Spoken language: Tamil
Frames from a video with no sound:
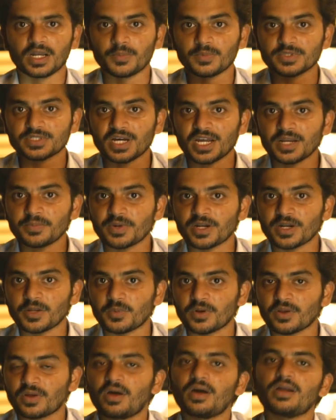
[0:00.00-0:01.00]
நம்ம ஜாயின் பண்ண
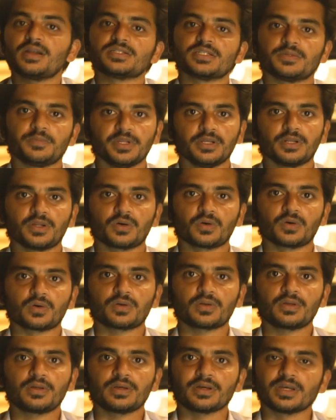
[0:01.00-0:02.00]
போகிற காலேஜ் எப்படி
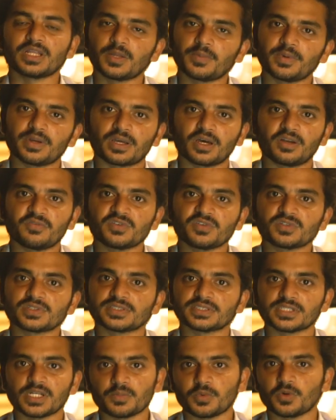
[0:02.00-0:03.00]
இருக்கும் இந்த மாதிரி
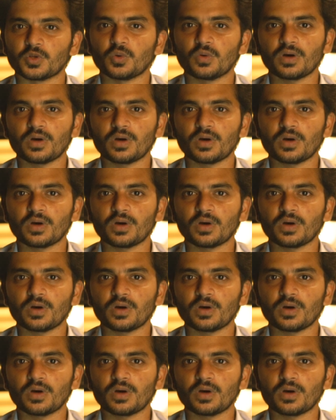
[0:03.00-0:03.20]
கன்ஃபியூஷன்ஸ் வந்து